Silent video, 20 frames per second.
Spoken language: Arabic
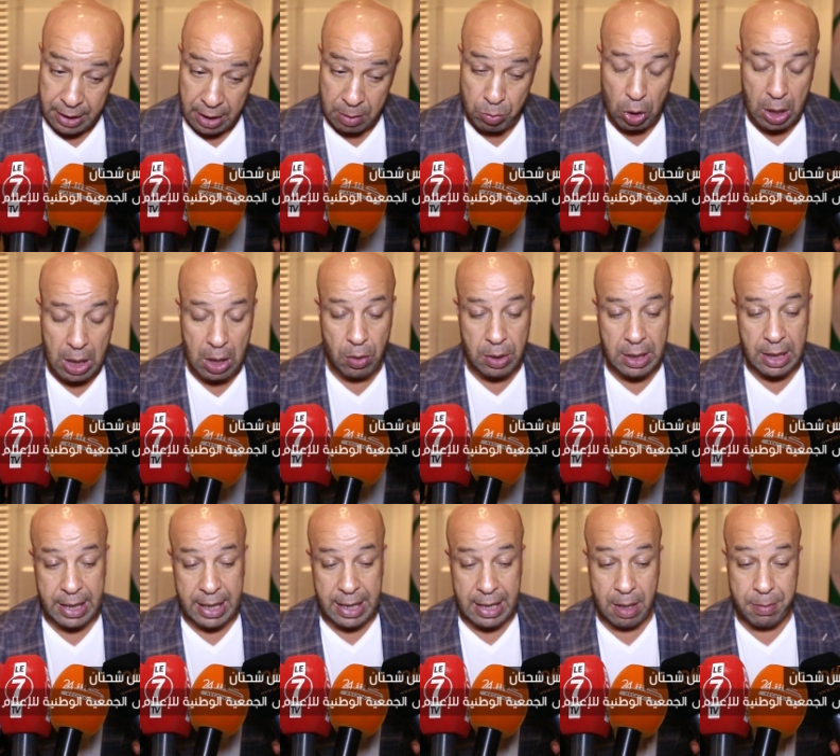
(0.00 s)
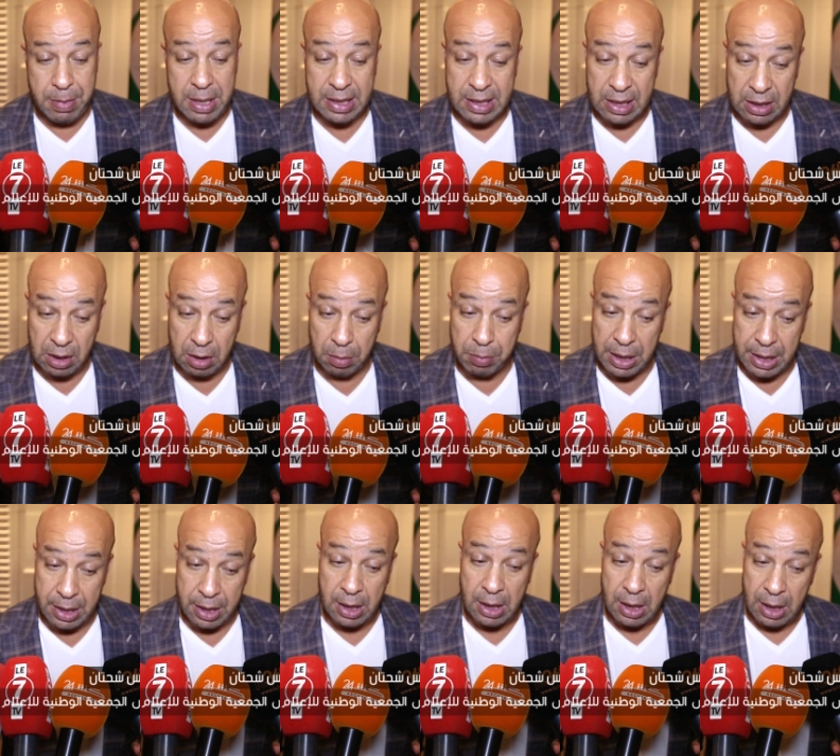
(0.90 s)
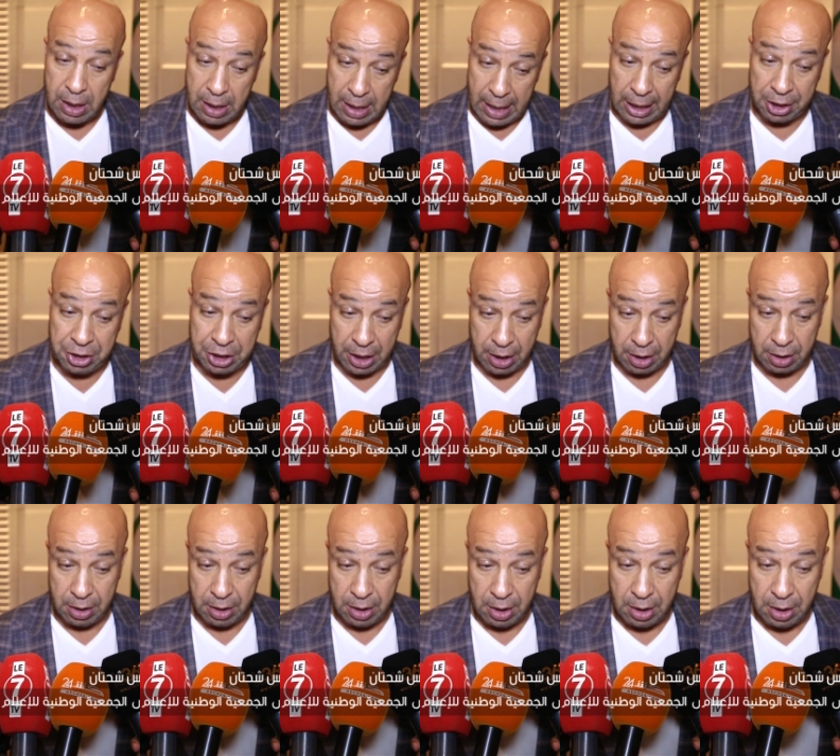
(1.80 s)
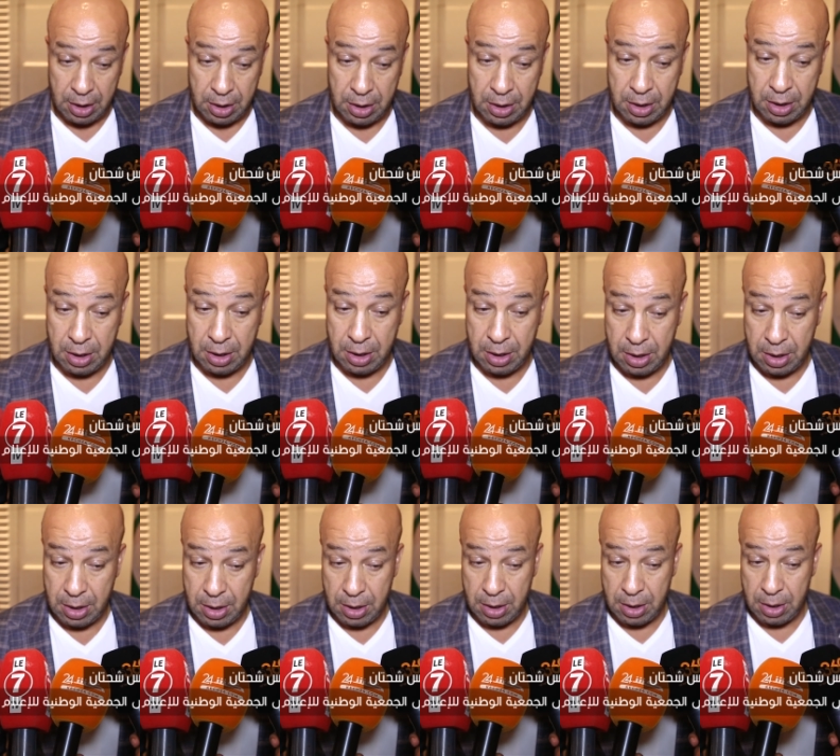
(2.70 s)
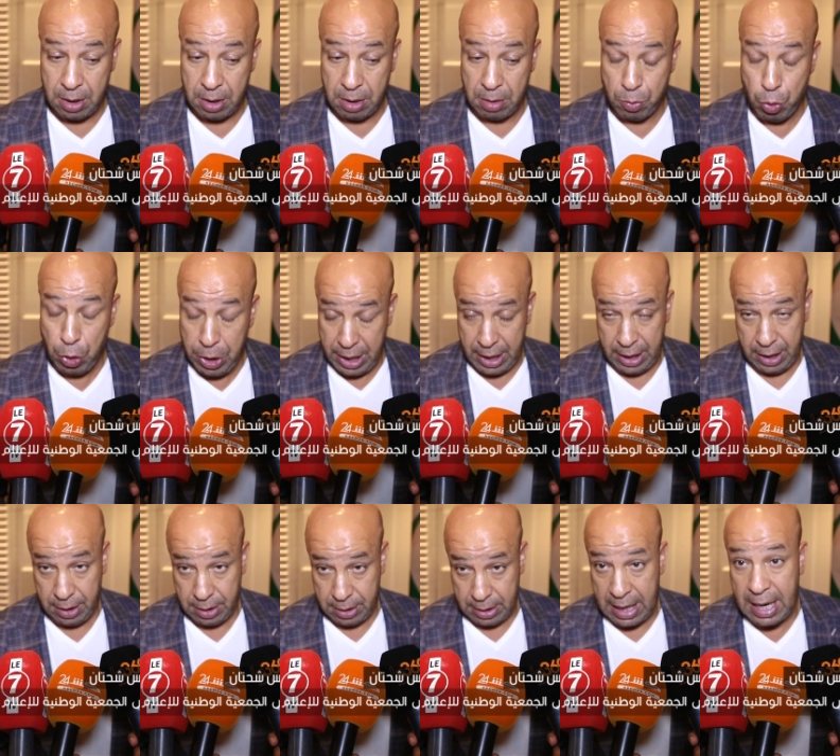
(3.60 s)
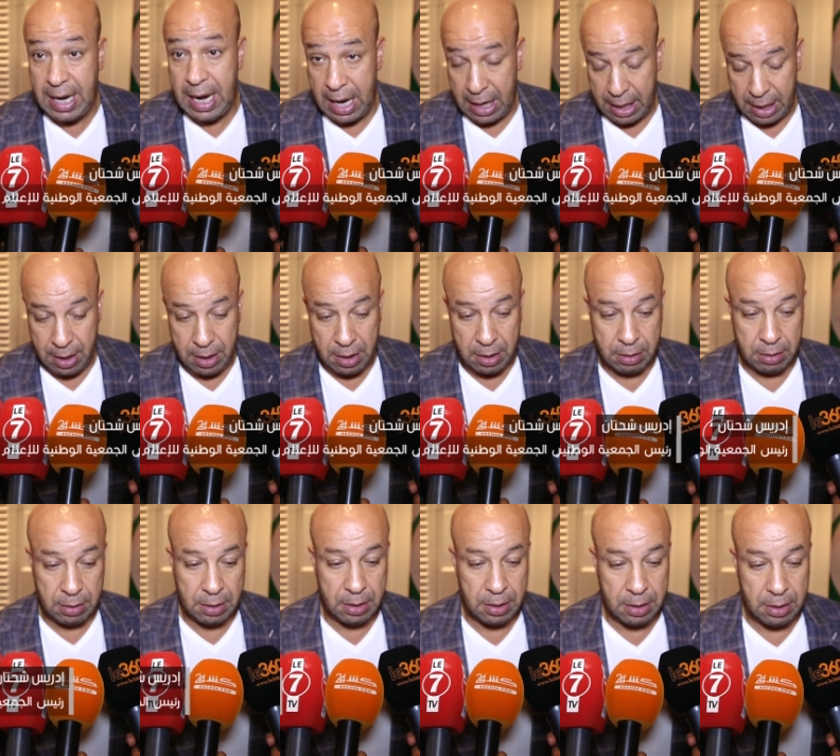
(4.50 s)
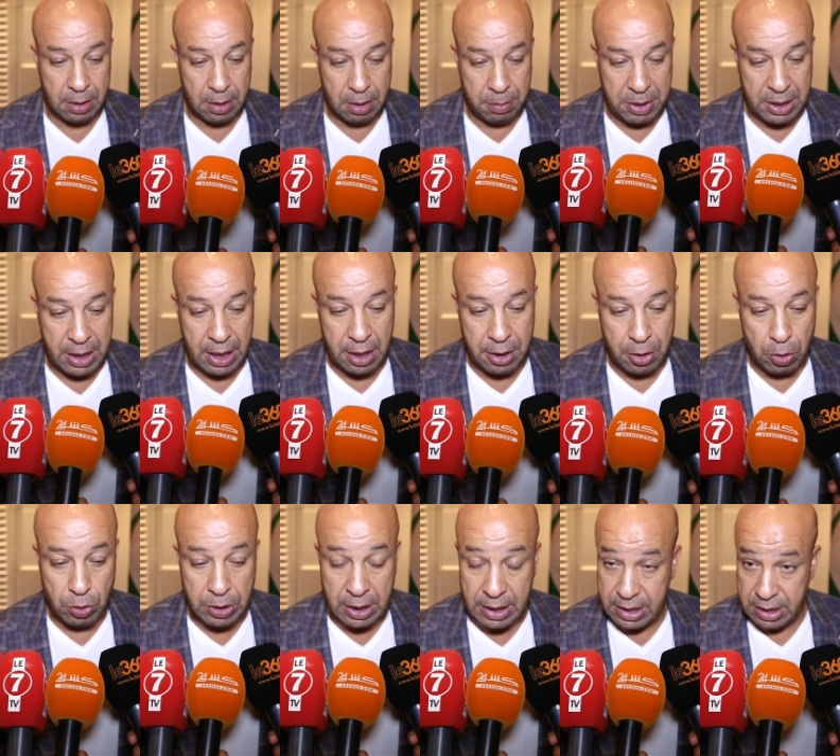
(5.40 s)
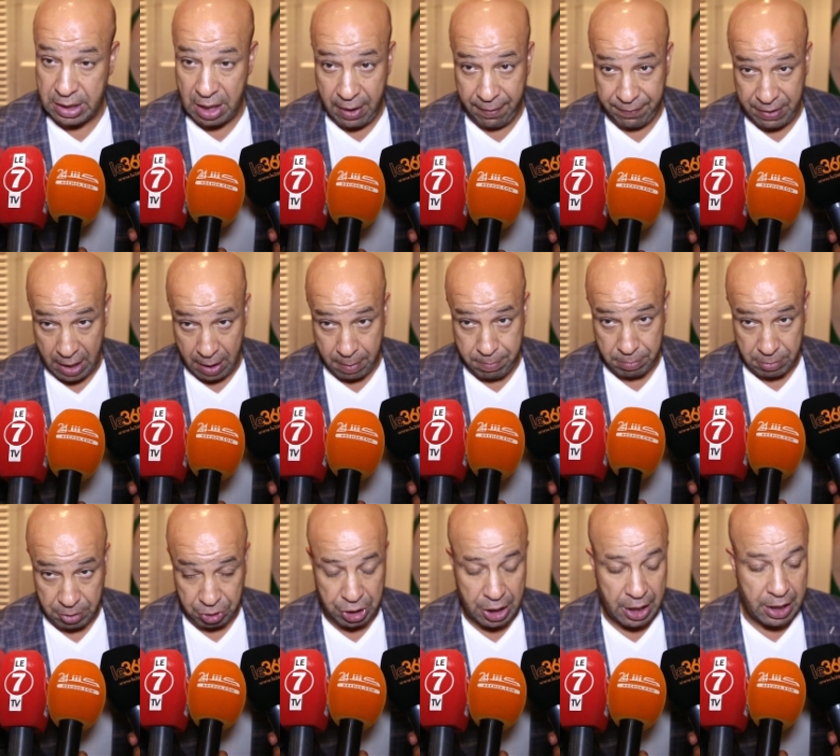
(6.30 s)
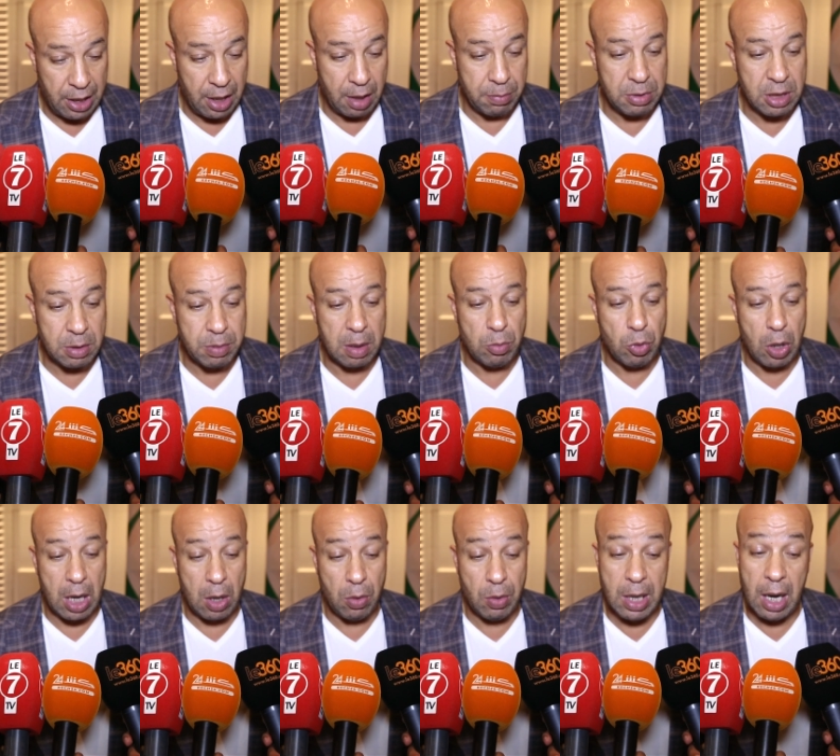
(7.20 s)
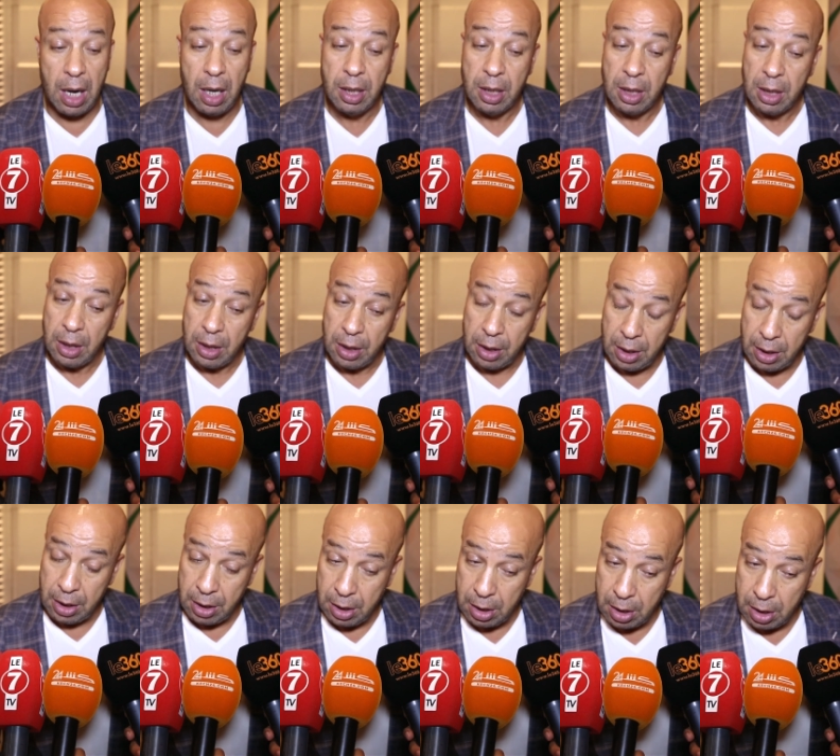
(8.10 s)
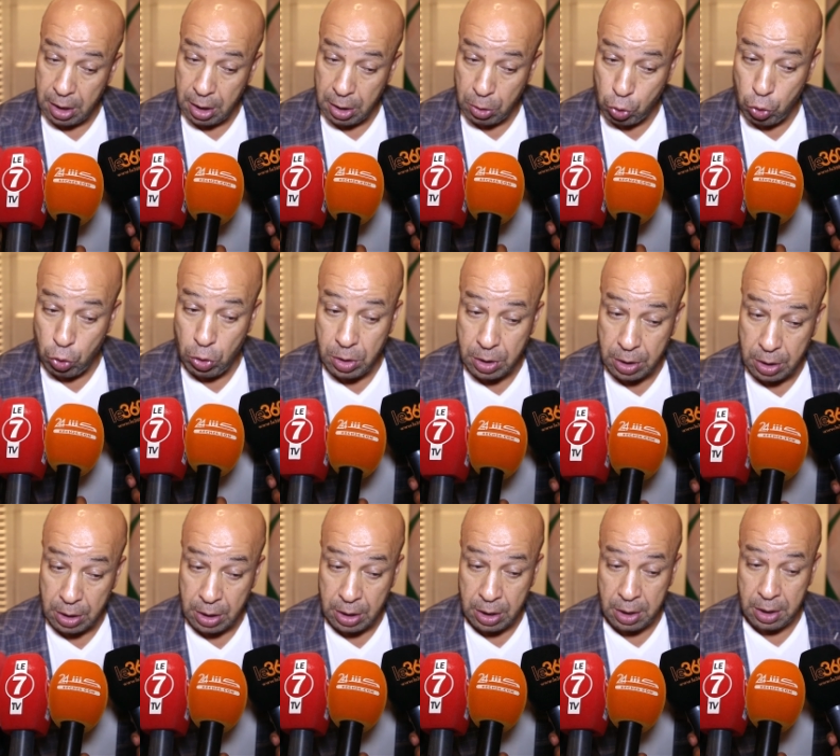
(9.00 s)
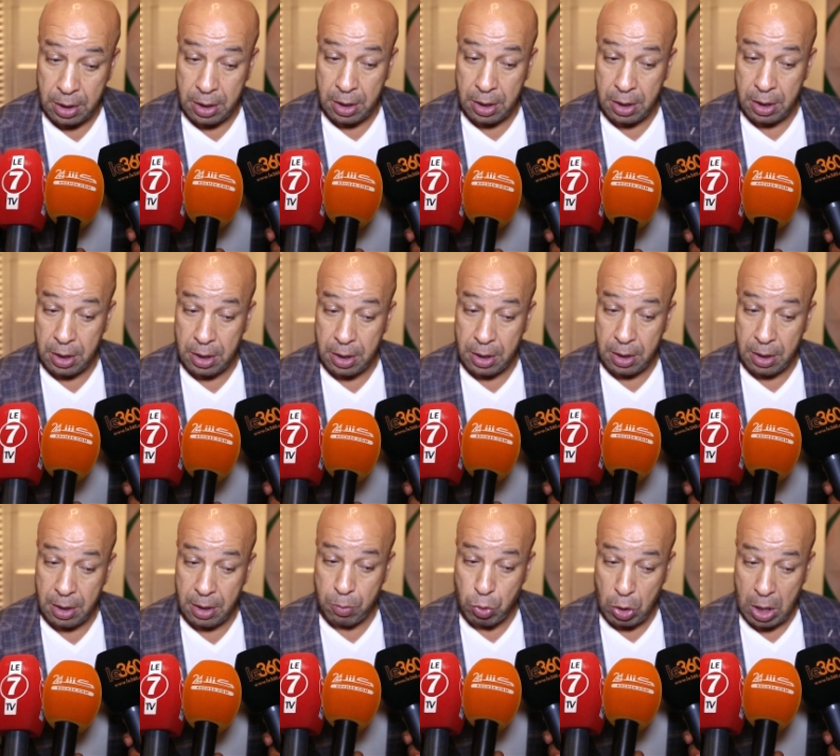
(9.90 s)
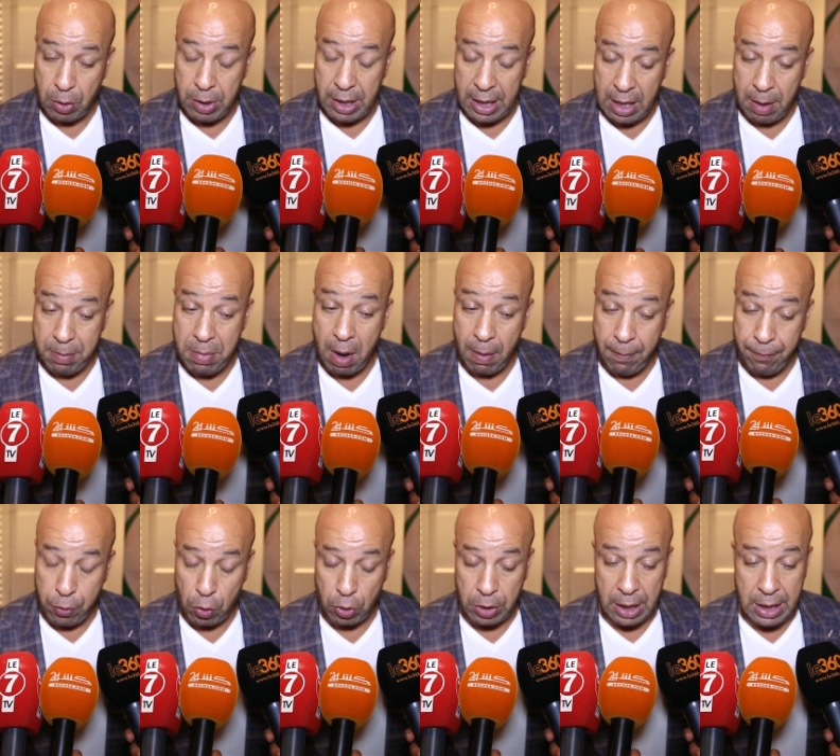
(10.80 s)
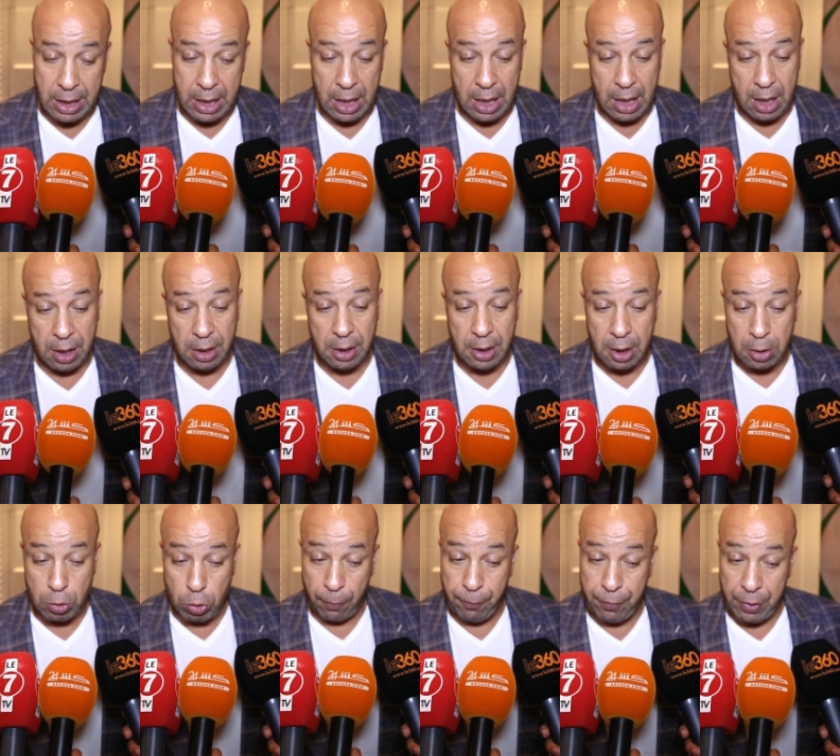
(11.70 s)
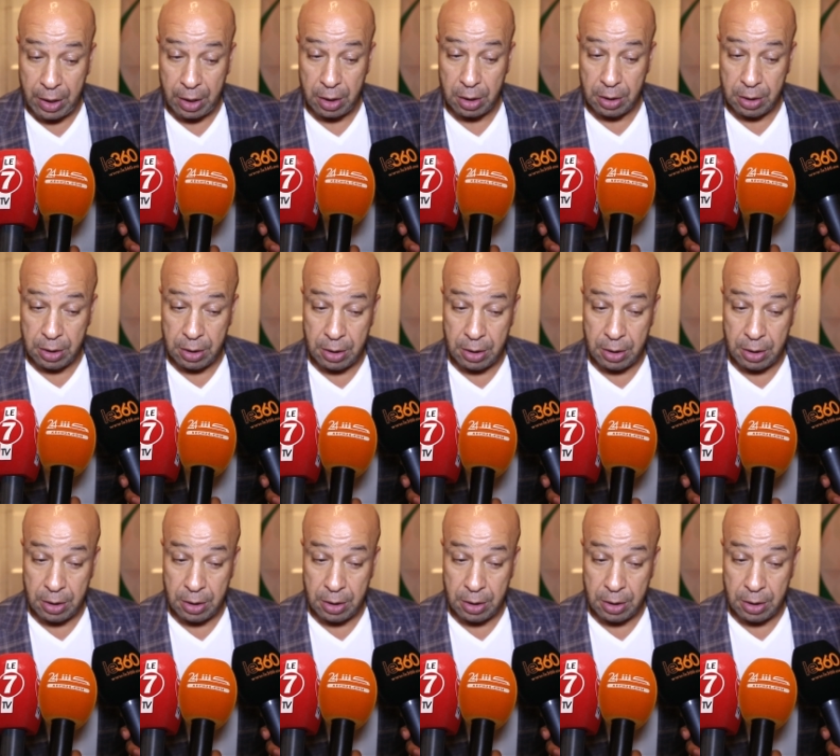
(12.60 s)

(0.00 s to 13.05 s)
هي المقاوله الاعلاميه تضمن اجر آه، مريح على الاقل آه، البدايه ديالو ديال 6000 درهم شهريا بالنسبه للمقاوله آه، يكون المقاوله الاعلاميه مفروض عليها توفر